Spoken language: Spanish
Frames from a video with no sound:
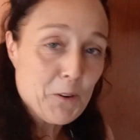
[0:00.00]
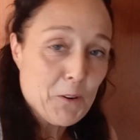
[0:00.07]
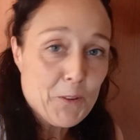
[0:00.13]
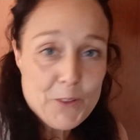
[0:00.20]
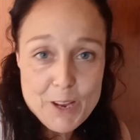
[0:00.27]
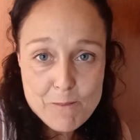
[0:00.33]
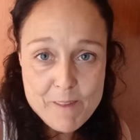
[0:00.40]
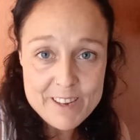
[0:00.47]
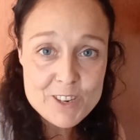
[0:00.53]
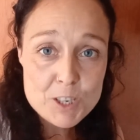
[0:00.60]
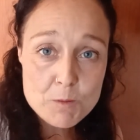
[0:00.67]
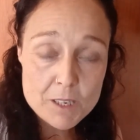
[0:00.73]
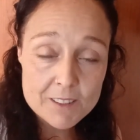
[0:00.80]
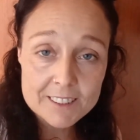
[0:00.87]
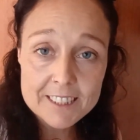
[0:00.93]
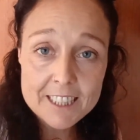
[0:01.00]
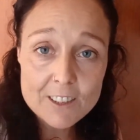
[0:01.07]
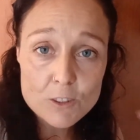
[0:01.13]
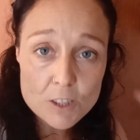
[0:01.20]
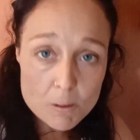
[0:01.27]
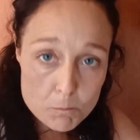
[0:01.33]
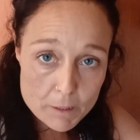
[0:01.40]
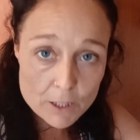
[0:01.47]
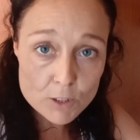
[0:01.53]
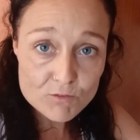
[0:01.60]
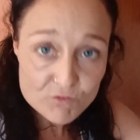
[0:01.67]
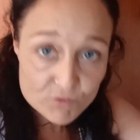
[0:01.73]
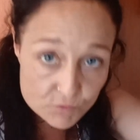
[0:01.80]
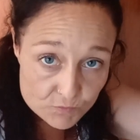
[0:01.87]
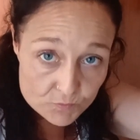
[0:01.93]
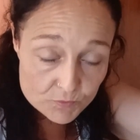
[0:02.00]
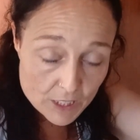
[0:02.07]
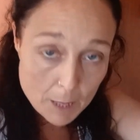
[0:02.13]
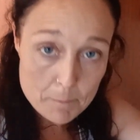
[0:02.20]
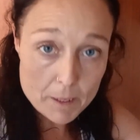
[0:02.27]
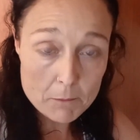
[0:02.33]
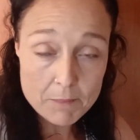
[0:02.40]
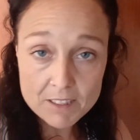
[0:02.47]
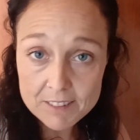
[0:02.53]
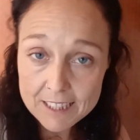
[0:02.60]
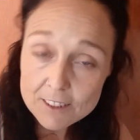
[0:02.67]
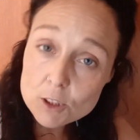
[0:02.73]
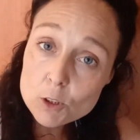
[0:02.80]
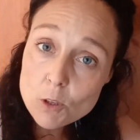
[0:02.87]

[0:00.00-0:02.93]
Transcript: Bueno, yo al menos me levantaba con el pelo apelmazado,